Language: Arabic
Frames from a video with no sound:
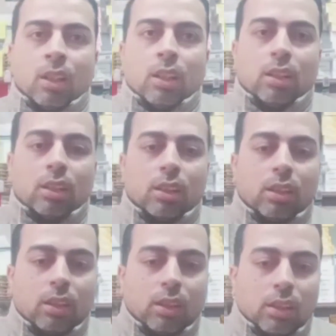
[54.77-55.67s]

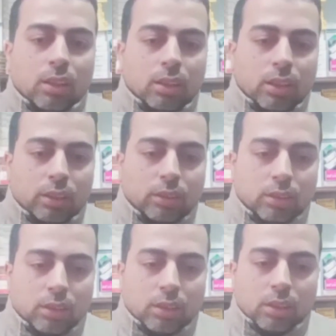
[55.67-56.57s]
آه
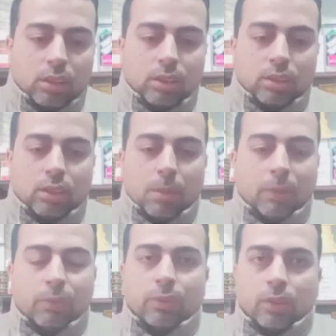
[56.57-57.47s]
يعني آه،
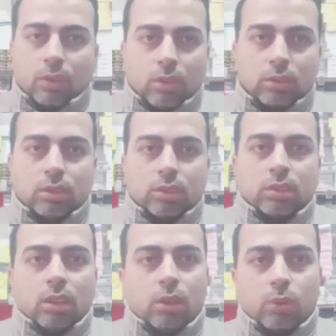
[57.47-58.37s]
التهابات في الفقرات
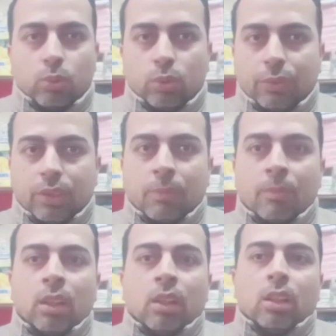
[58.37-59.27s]
انزلاق غضروفي
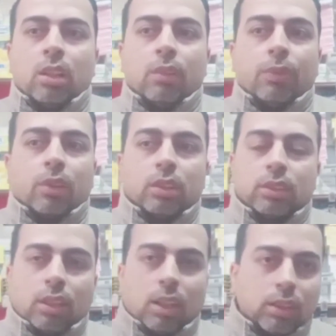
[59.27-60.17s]
آه الفقرات
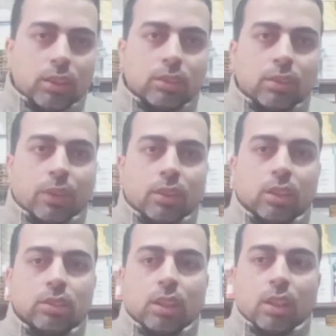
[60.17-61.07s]
اتاكلت
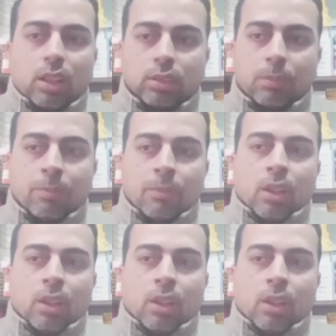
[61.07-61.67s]
فدخلت على العصب